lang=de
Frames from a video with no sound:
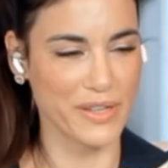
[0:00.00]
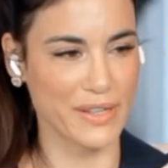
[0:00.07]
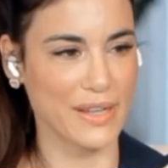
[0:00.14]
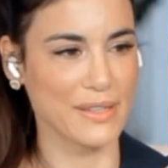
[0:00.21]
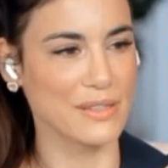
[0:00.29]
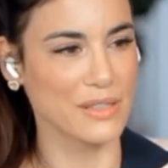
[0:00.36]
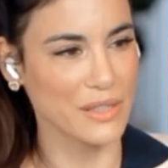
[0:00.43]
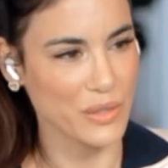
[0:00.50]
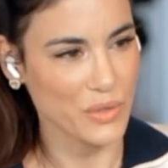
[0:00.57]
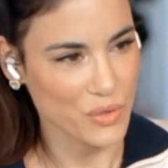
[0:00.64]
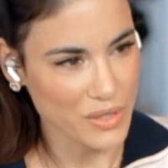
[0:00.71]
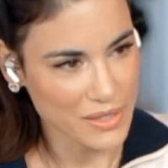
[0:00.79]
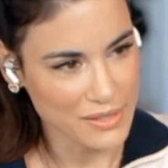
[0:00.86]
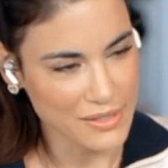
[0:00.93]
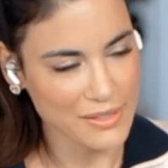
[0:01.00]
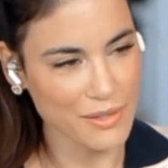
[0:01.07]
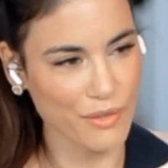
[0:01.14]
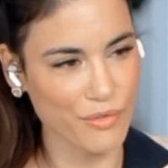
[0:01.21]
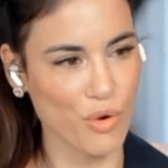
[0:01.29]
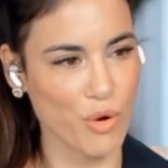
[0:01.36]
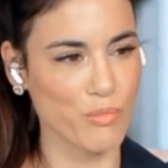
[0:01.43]
wenn das in
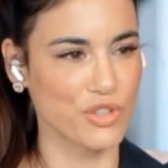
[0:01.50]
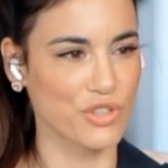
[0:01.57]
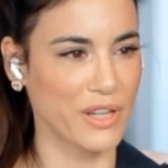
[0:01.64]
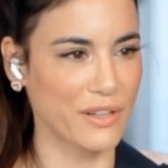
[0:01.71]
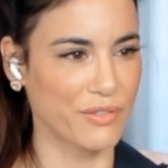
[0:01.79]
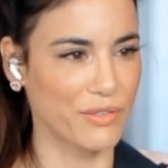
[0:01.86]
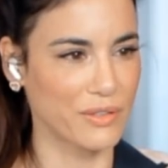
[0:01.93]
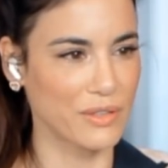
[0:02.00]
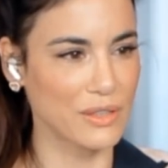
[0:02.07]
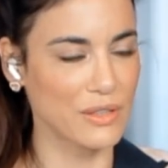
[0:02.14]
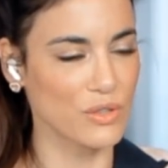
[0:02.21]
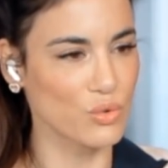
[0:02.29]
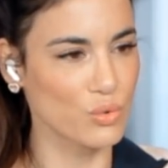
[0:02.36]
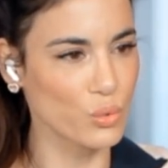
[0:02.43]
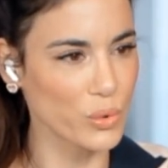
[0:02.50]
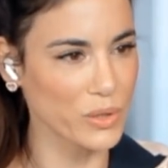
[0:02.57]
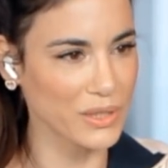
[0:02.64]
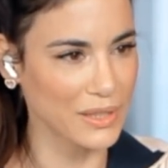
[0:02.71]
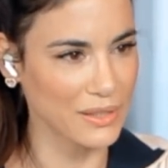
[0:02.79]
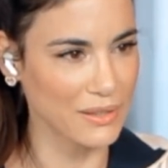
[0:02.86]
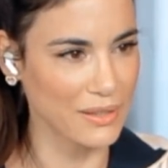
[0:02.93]
dieser Form stattfindet,
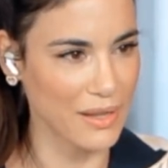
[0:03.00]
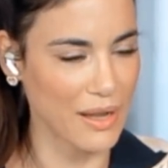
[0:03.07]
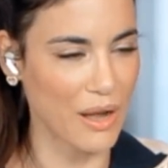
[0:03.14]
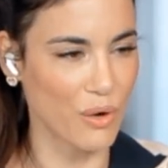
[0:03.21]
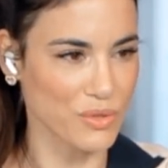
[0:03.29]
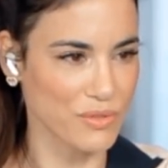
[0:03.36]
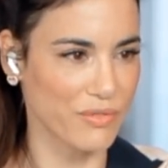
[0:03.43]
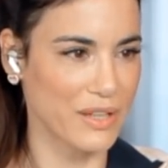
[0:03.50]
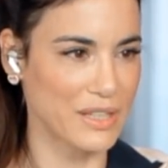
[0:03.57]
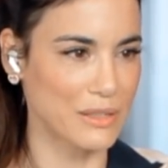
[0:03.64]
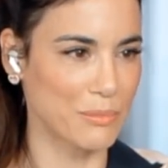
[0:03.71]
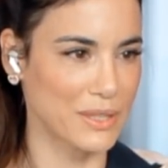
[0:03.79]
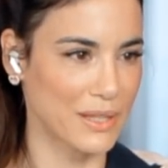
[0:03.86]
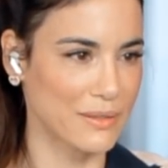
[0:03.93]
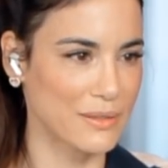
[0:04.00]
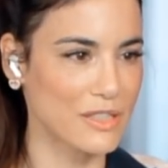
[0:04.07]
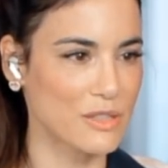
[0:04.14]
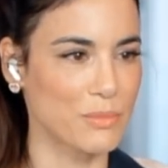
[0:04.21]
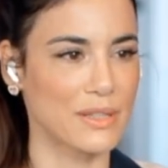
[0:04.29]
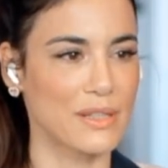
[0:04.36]
suchen Kinder Ausweichmechanismen.